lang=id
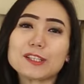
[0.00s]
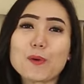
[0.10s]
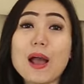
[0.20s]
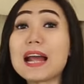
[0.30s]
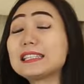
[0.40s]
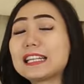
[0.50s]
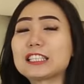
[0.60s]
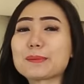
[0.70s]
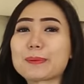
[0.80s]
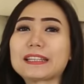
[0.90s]
Klasikuan, jadi
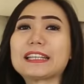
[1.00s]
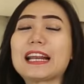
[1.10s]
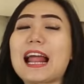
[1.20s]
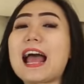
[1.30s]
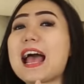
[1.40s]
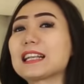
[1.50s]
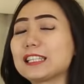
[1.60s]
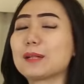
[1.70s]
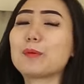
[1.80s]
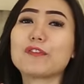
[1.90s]
seperti inilah
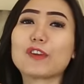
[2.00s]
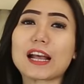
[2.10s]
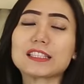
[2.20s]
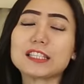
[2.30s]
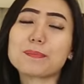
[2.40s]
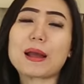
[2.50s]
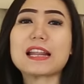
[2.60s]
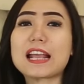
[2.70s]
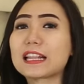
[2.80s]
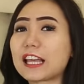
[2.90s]
hasil modifikasi
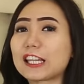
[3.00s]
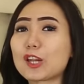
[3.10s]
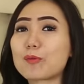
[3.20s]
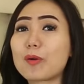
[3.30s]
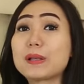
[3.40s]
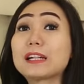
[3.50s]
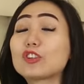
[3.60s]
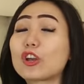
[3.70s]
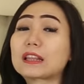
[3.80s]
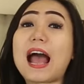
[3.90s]
pada interior mobil
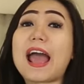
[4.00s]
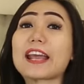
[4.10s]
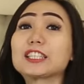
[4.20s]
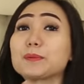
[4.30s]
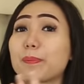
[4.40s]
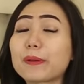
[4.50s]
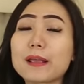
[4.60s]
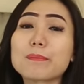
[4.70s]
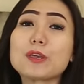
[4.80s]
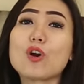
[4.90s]
Toyota HS
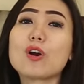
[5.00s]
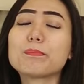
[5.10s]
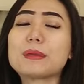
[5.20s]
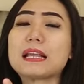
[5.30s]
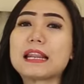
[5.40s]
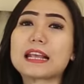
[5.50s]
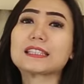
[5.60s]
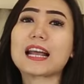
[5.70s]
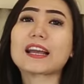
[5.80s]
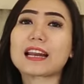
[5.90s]
Premium milik
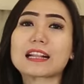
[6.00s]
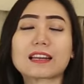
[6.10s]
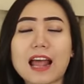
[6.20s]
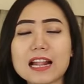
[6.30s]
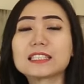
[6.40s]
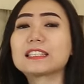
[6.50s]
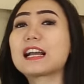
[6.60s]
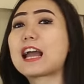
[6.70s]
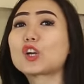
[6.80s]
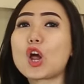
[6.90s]
Sakera Trans
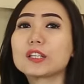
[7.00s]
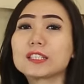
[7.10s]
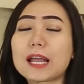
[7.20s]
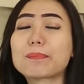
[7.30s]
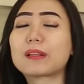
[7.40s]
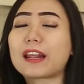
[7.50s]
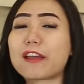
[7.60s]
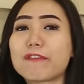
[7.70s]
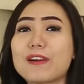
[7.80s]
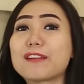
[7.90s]
dengan konsep
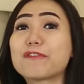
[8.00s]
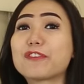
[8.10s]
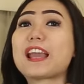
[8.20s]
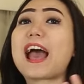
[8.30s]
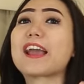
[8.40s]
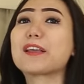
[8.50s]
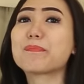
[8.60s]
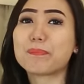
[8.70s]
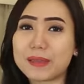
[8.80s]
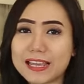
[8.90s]
travel
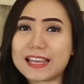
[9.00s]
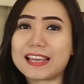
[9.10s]
VIP.